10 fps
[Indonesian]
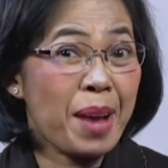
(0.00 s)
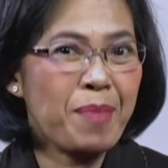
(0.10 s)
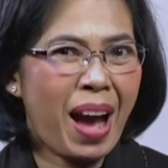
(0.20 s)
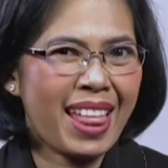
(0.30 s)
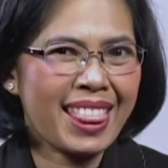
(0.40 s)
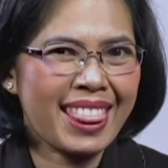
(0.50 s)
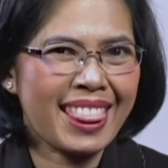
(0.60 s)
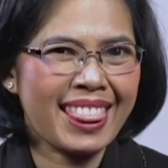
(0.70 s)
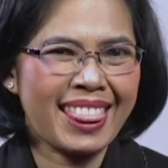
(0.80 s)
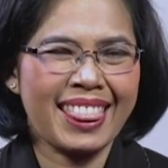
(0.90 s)
waktu
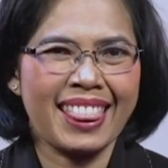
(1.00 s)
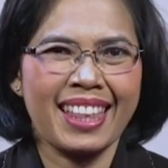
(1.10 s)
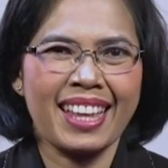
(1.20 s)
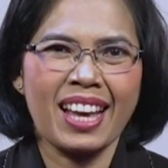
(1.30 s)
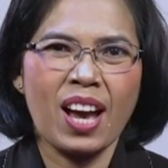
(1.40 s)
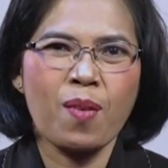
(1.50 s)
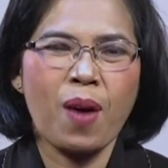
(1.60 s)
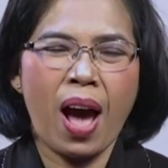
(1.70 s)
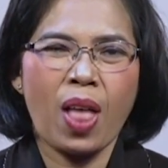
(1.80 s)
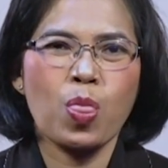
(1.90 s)
ada
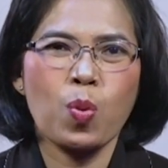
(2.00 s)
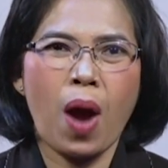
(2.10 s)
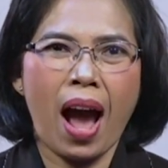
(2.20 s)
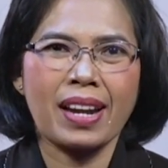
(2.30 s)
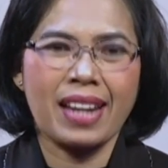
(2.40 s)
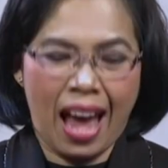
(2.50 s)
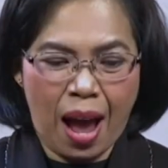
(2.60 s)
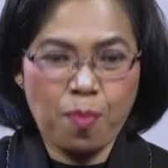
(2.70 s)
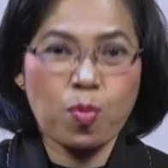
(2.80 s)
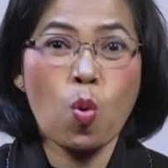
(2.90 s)
program saya tentang
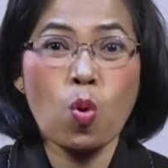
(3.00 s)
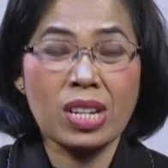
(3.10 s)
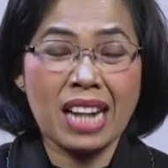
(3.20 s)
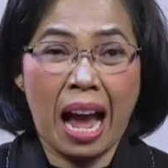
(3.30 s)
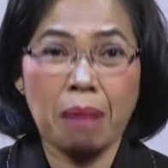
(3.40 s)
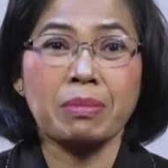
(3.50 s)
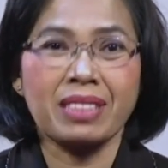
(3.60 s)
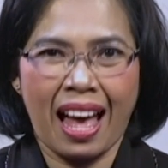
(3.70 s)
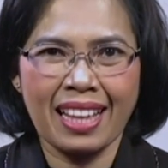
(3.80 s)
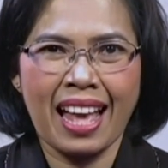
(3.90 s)
kamu hebat on the road
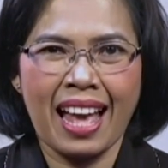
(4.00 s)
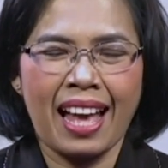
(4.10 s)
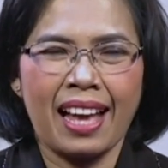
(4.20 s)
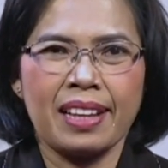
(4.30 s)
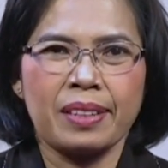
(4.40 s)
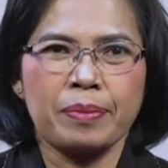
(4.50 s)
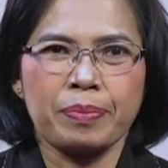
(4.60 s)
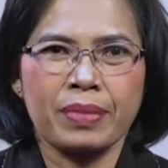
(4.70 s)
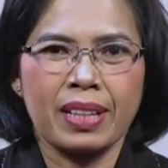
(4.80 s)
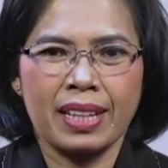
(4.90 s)
di Pantai
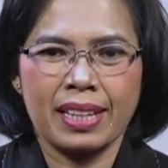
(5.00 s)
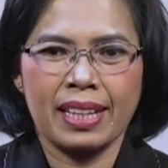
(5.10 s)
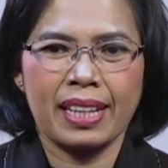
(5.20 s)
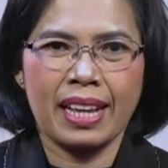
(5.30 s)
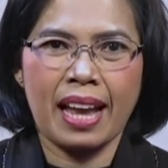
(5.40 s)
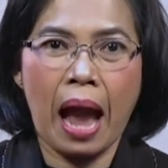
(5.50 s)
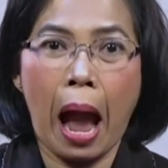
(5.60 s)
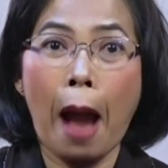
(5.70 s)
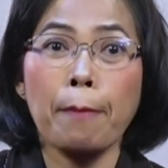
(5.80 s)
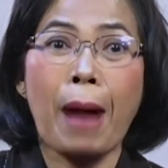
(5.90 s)
Sanur di Bali
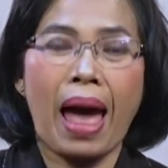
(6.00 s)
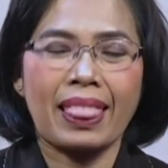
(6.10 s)
kelihatan.